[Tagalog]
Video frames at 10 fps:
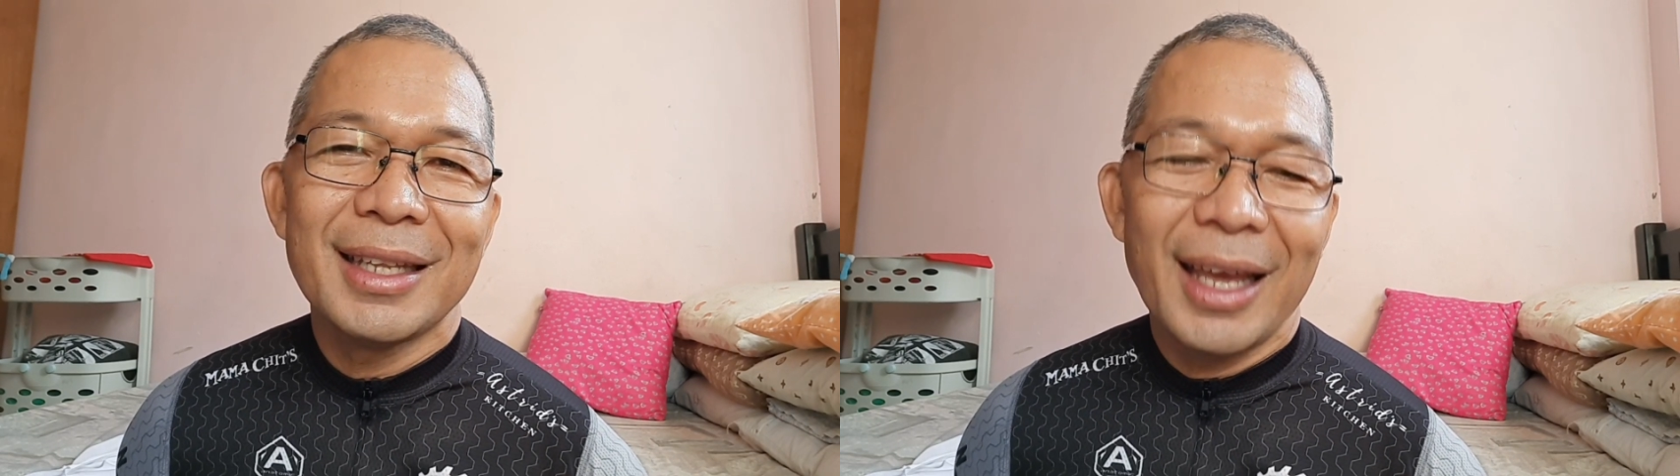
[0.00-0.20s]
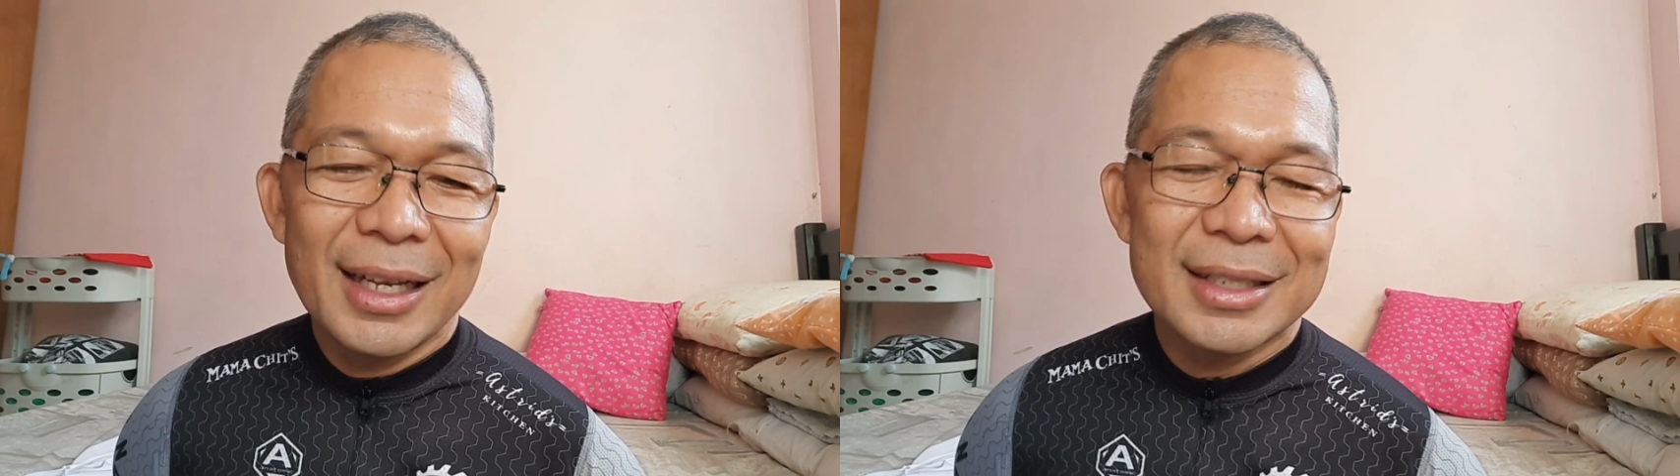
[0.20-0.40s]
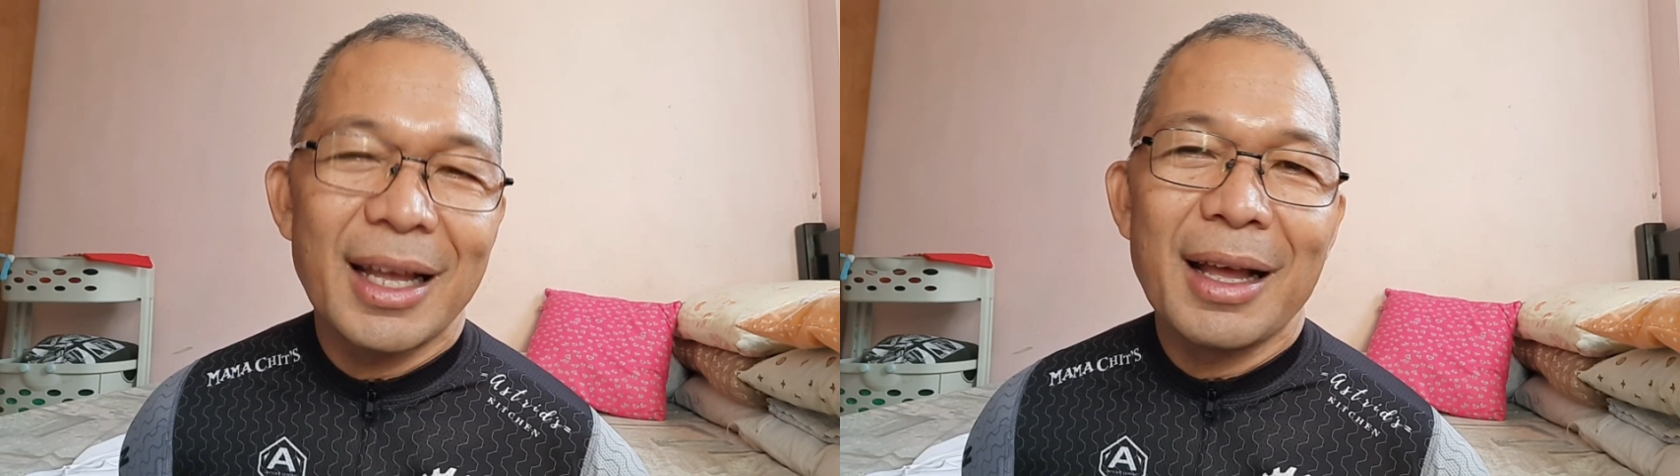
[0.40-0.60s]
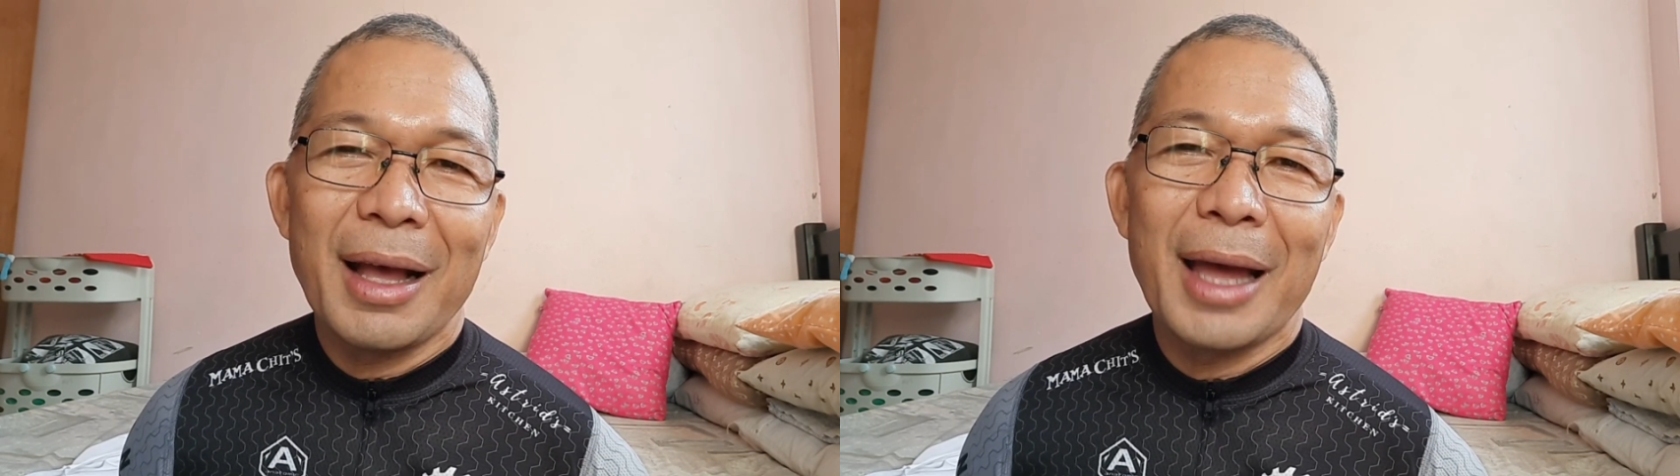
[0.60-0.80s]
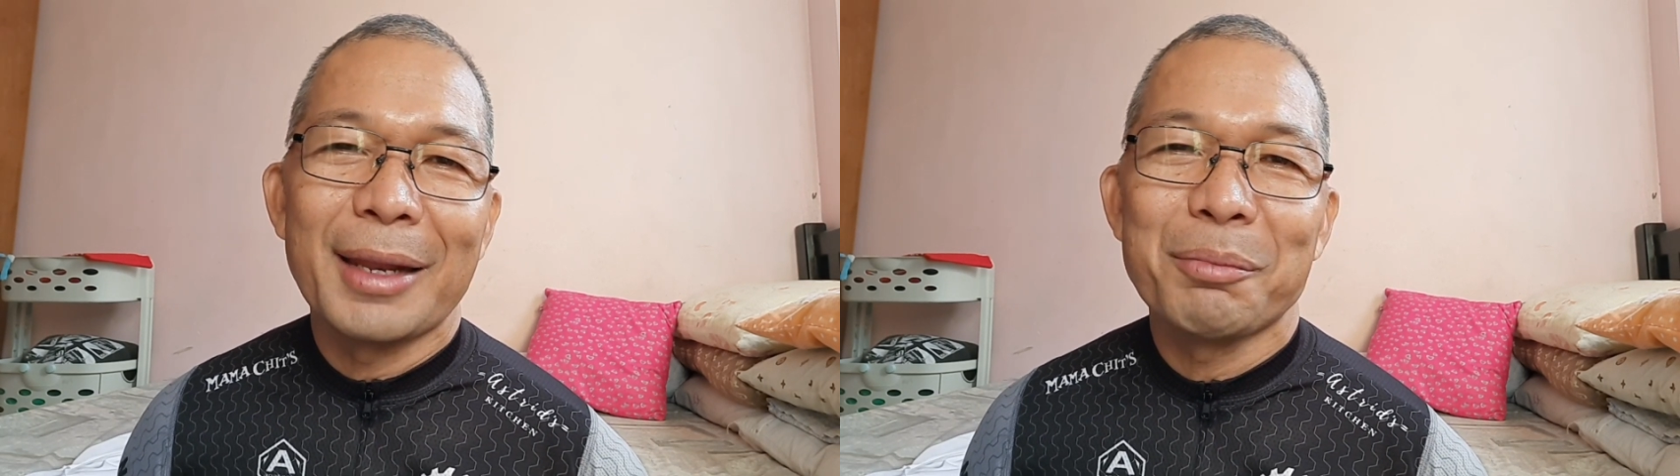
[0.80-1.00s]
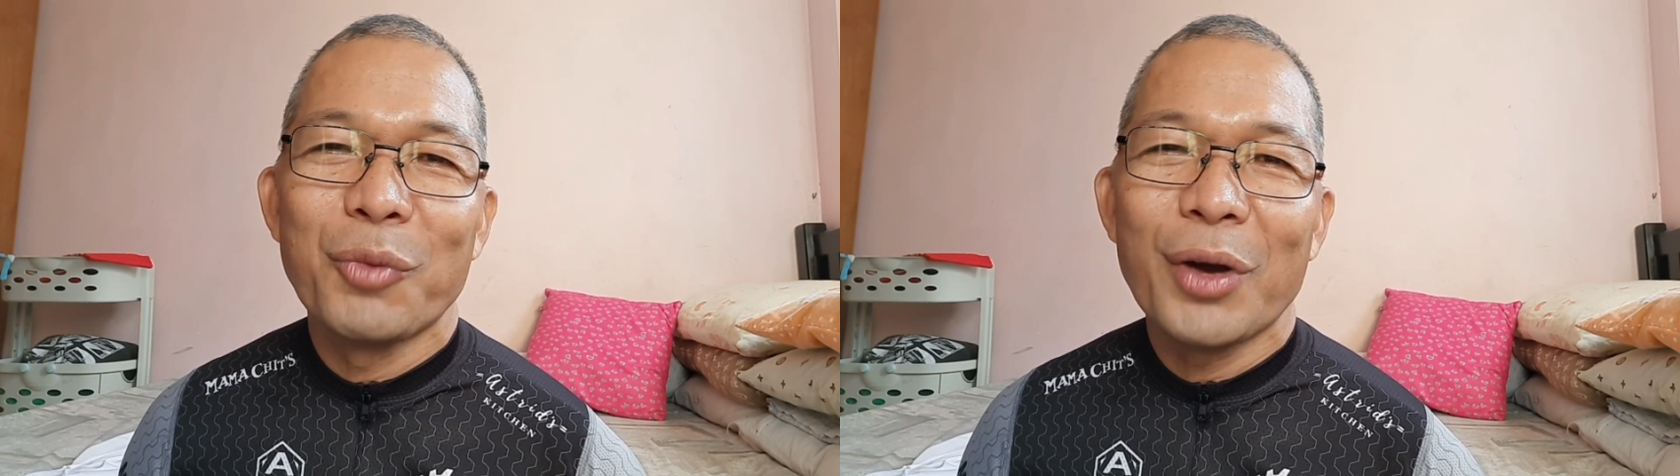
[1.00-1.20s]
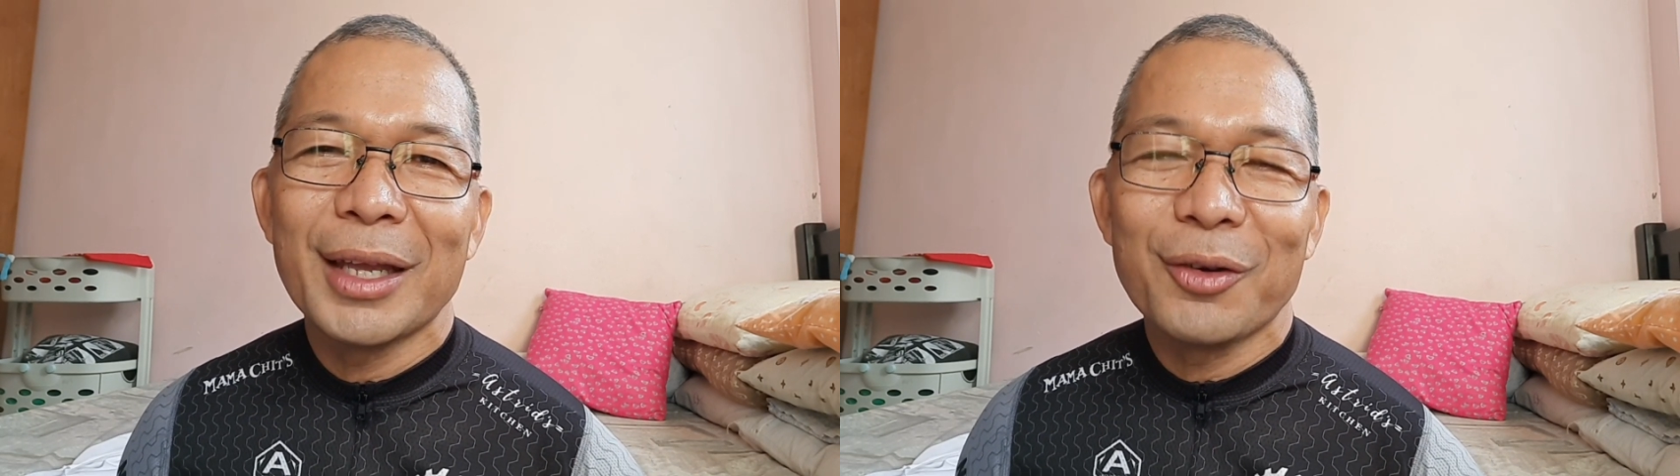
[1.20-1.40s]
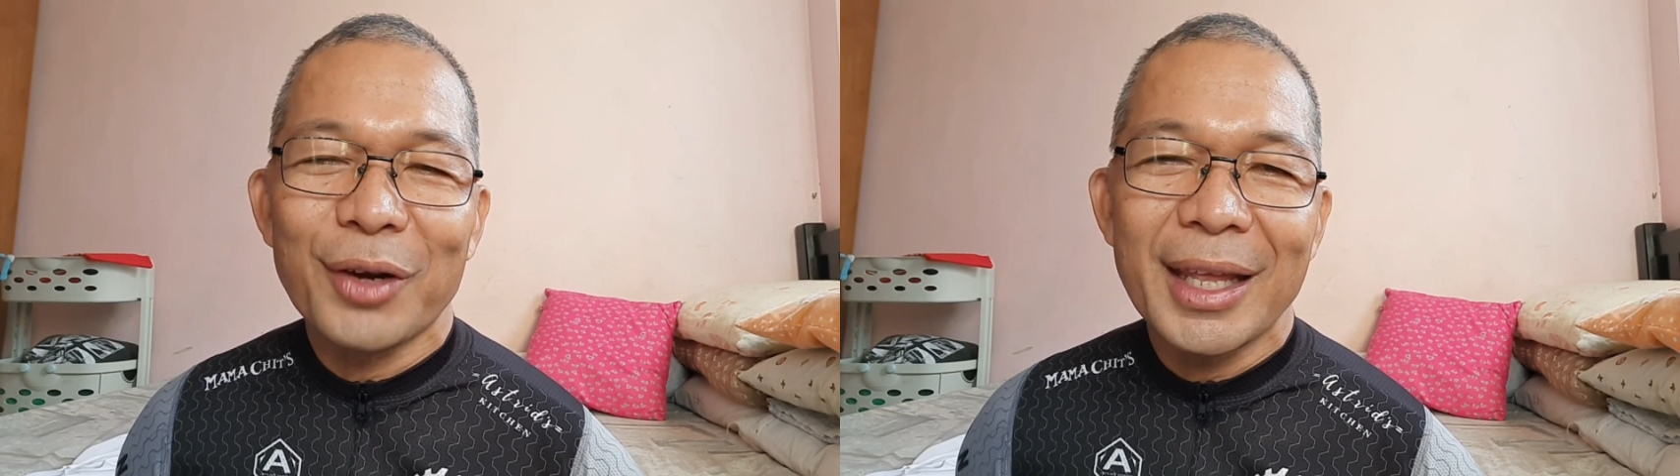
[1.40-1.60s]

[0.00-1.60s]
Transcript: dahil sa hanap buhay ko